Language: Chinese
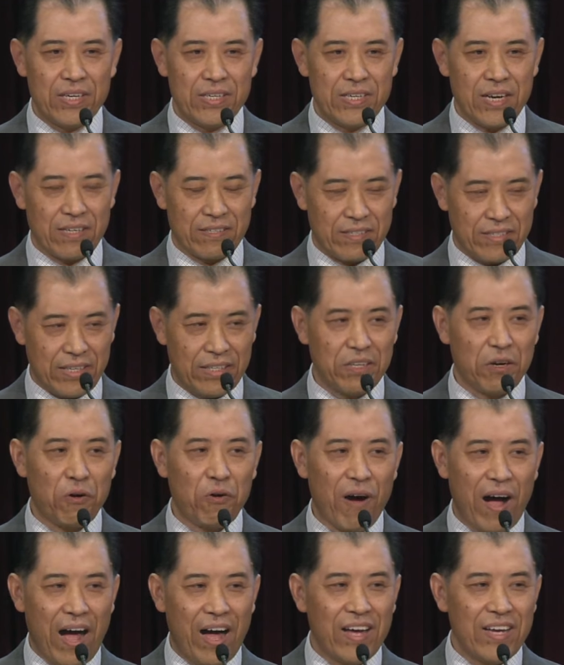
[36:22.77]
让神的
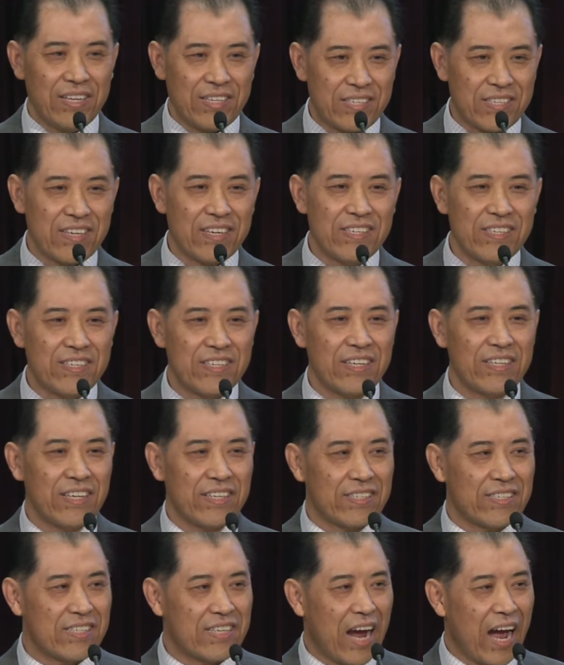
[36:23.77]
话深深
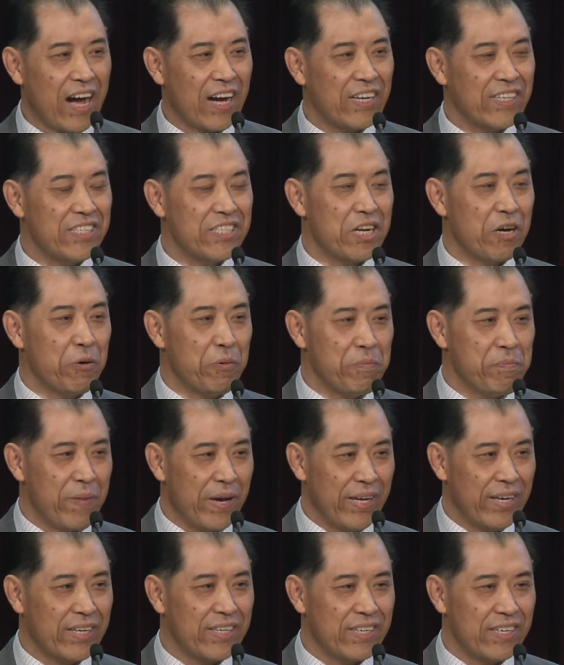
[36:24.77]
地扎根在我们
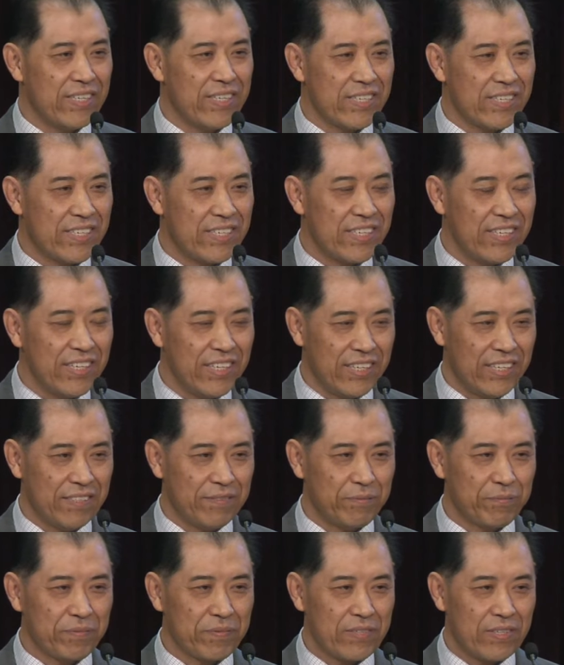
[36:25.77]
每一个人的心里，